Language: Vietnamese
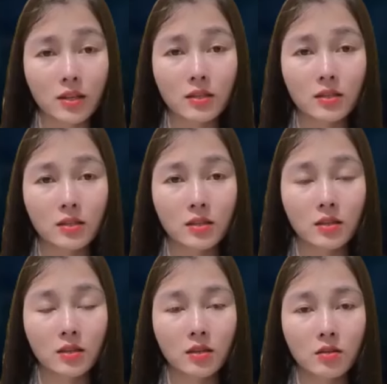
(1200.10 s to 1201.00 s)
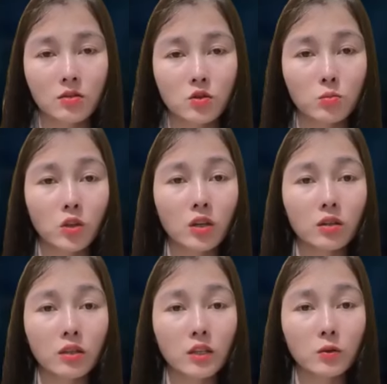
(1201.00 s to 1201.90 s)
xa mới đưa ra tấm hình
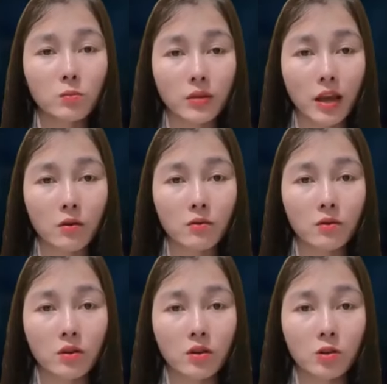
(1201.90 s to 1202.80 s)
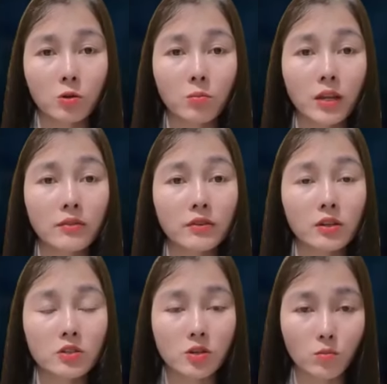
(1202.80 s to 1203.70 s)
cho Thông xem. Cô gái trong
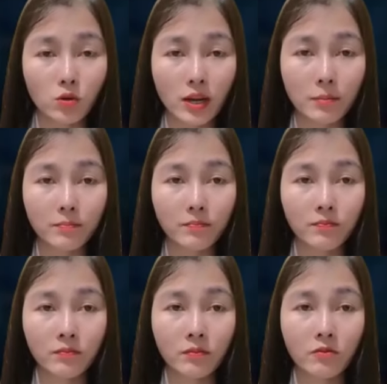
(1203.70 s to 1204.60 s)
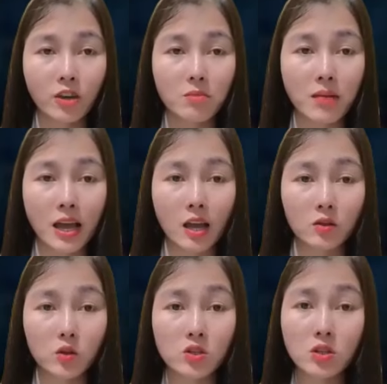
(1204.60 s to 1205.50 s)
ảnh mặc một chiếc váy body
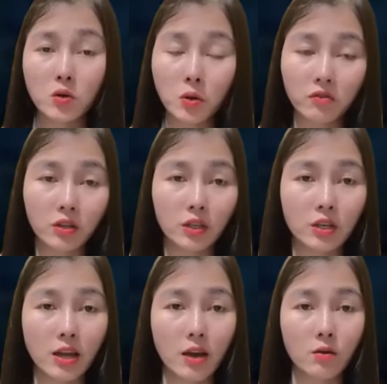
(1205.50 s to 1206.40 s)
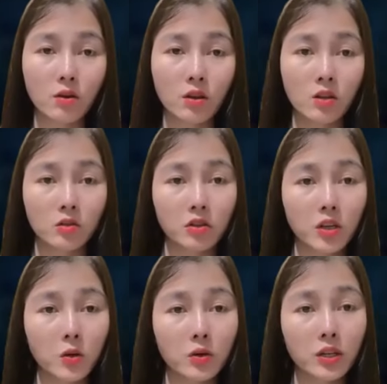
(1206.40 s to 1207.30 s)
đỏ bó sát, khoe trọn cả
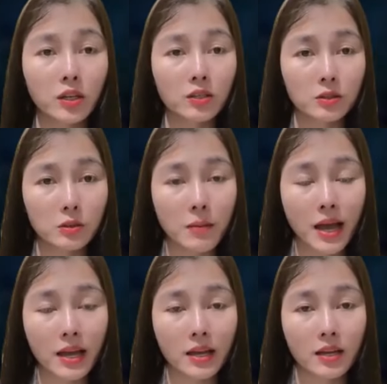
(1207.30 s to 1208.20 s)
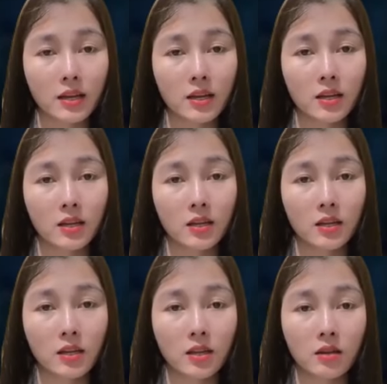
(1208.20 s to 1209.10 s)
thân hình đồng hồ cát vô cùng
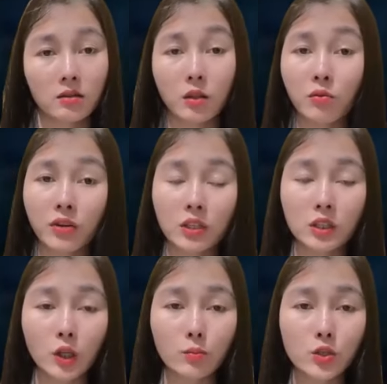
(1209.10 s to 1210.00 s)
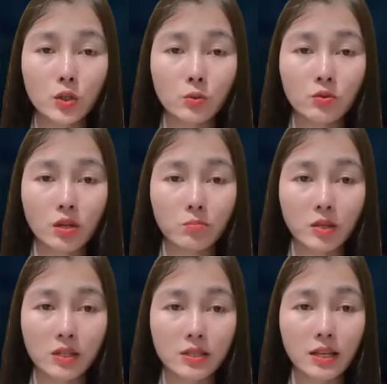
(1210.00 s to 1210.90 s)
quyến rũ. Nụ cười của cô
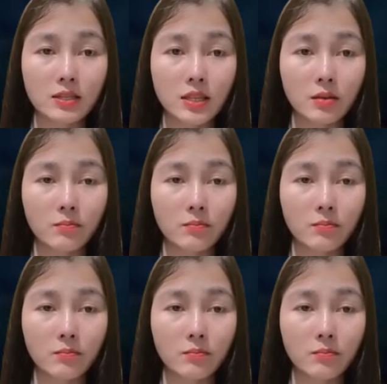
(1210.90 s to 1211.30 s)
rất tươi,